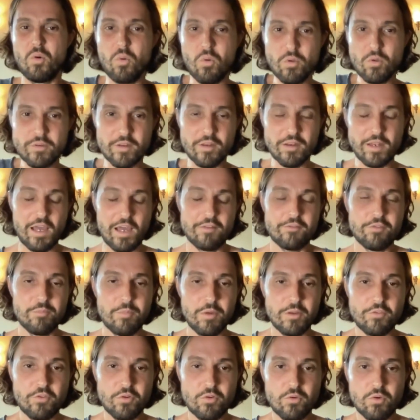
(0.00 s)
Und dann einfach
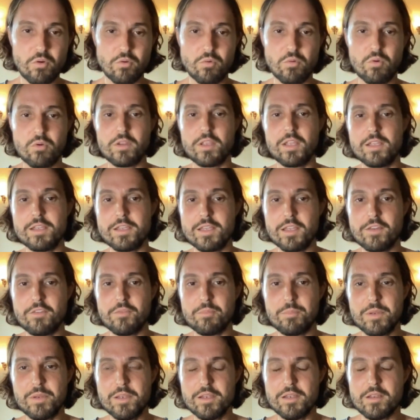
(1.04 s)
mal zu gucken, okay,
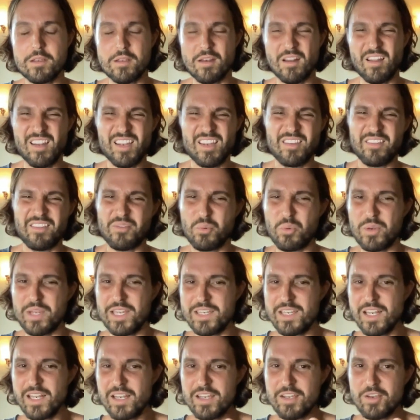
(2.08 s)
jetzt bin ich gerade so
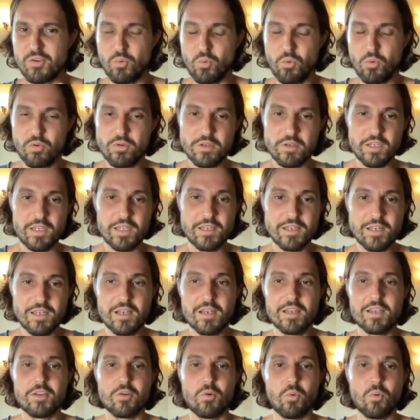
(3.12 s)
innerlich, un,
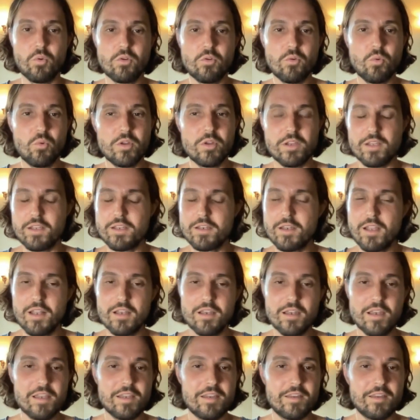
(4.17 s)
innerlich unruhig,
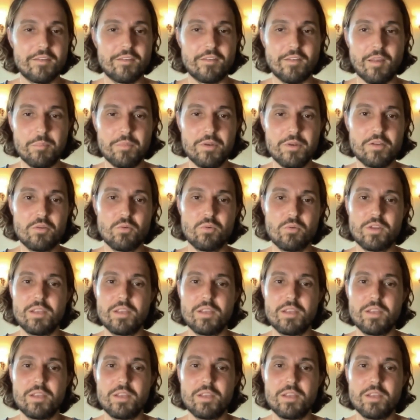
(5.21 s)
innerlich zappelig.